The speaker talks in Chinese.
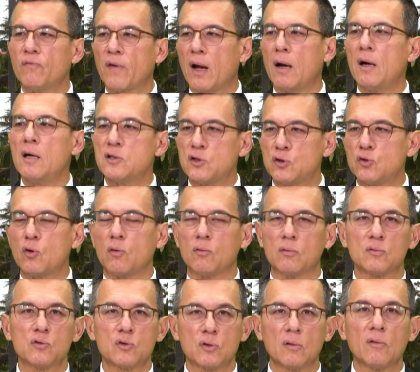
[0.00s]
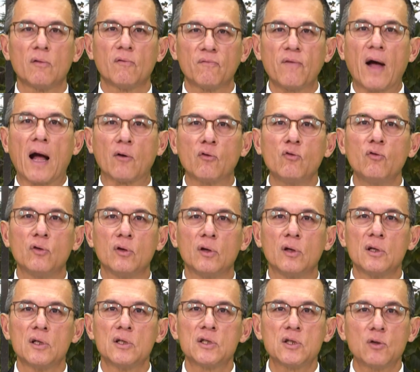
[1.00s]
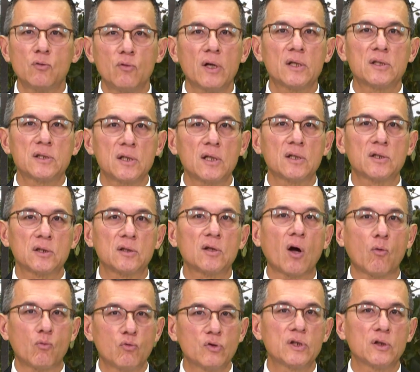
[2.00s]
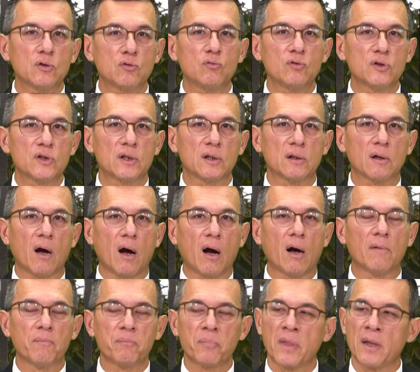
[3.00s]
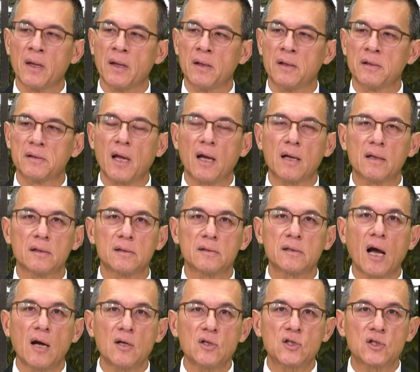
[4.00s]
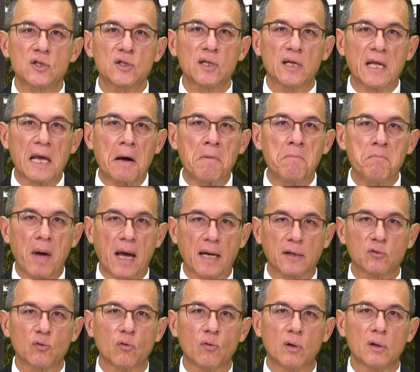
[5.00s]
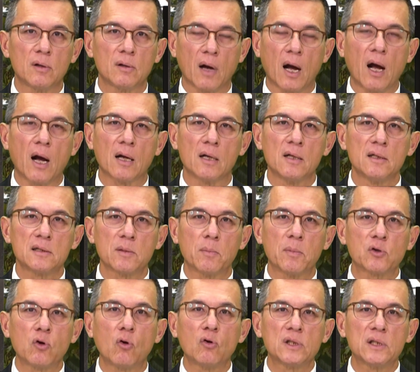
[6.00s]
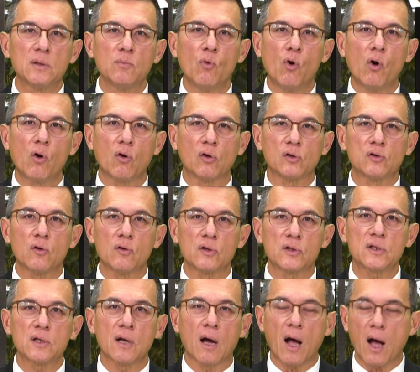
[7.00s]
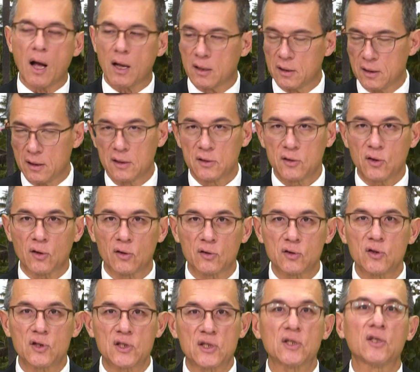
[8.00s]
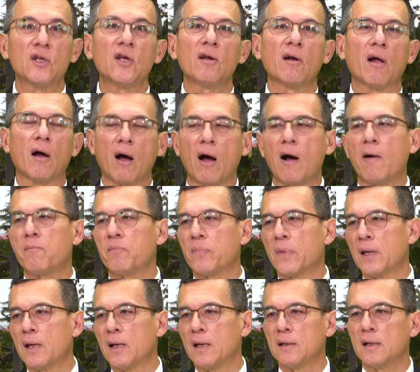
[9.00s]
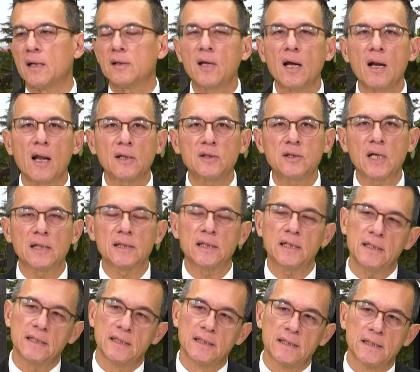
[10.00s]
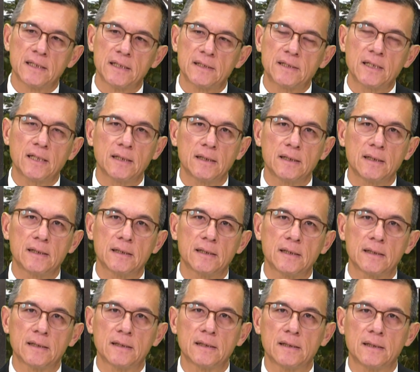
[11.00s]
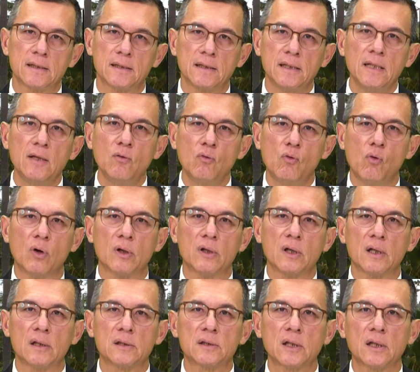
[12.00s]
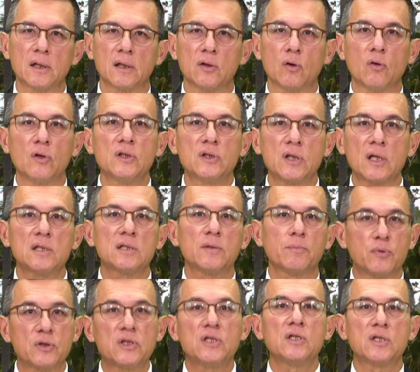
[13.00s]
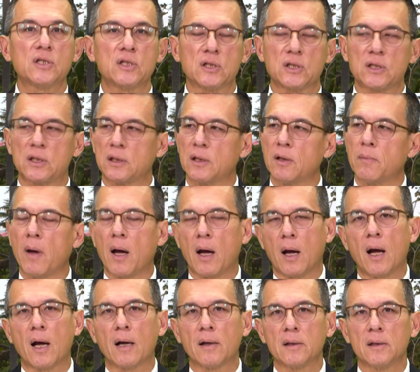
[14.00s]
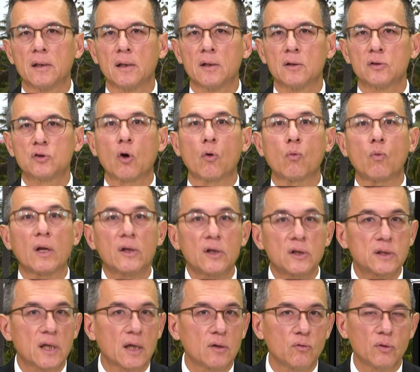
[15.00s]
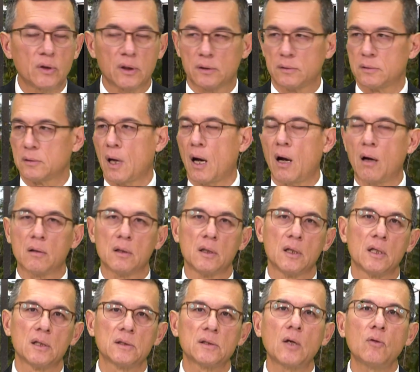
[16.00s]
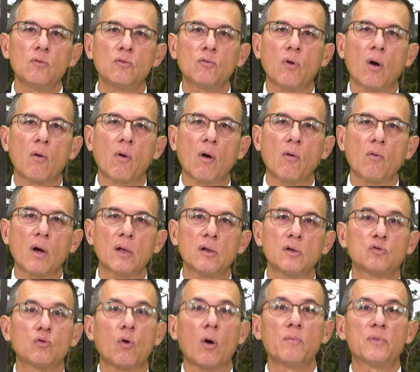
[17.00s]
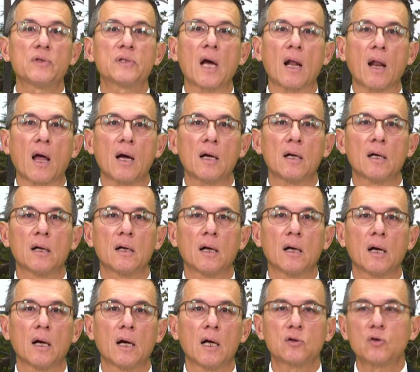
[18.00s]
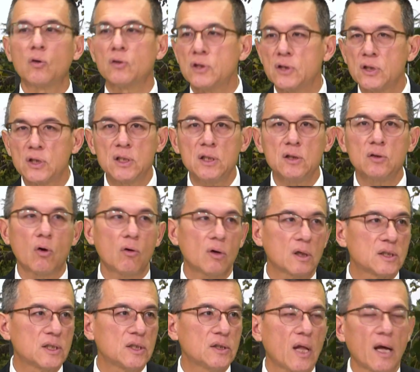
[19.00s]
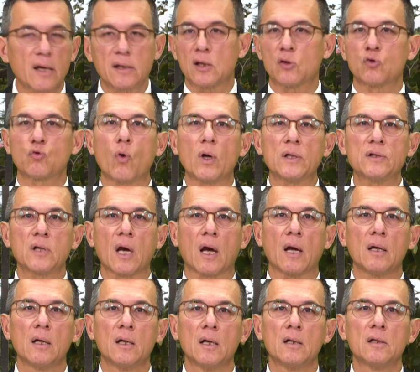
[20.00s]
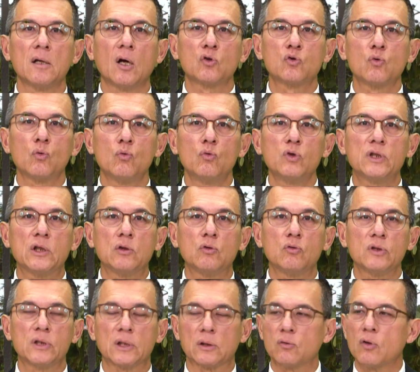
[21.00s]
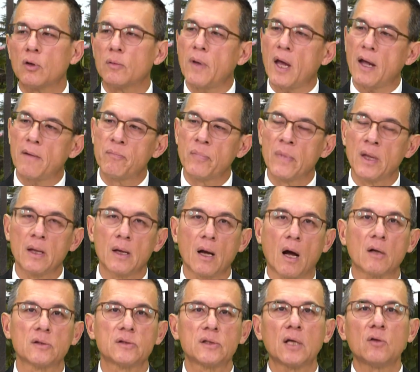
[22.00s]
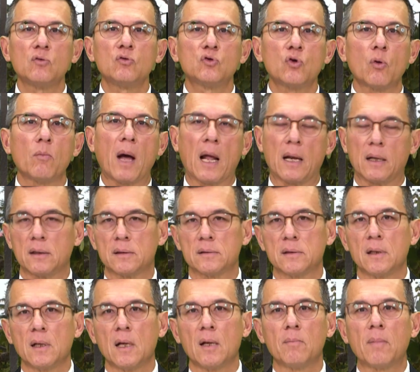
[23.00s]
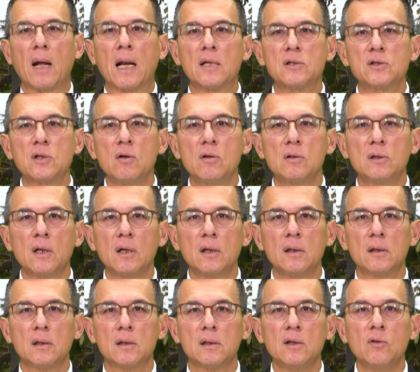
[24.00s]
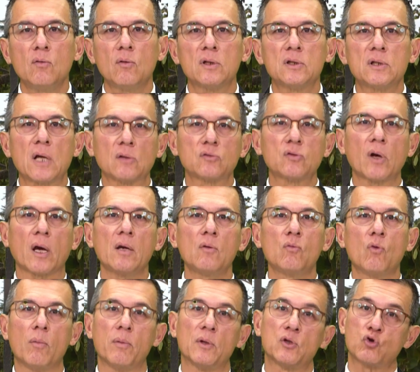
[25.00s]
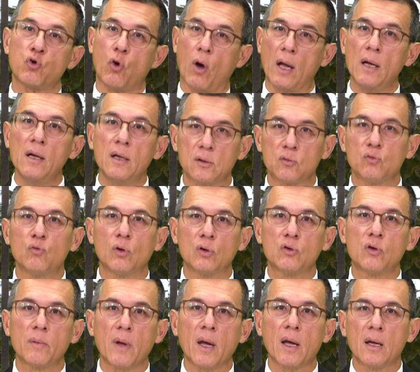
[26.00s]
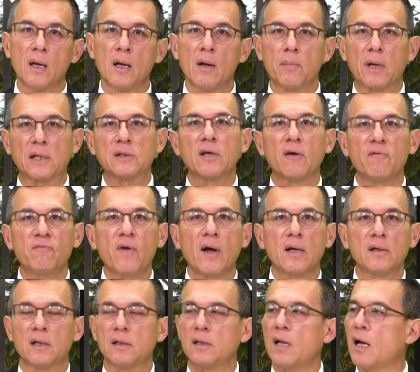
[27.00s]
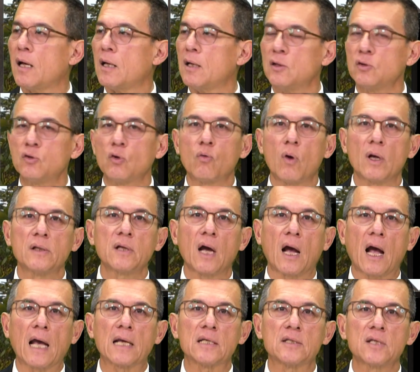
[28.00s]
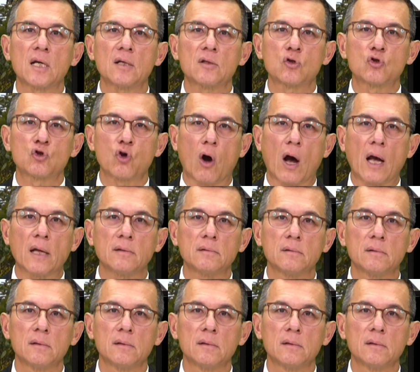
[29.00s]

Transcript: 犯二十种法律是会涉及到无期徒刑啊。但当时是两百多啊，什么偷鸡摸狗这种事啊，就就死定了。好，那当然来讲呢。这个英国呢，这个有一些是不是死刑的嘛？哈，就要关在监狱里。好，监狱关关关那就关不下啦，啊，偷只鸡偷个鸡蛋也关起来，要无期徒刑，对不对？好，监狱就满了，满了之后呢，英国人想说，哎，我们船很多，对不对？把这些犯人呐，就关在海上的船，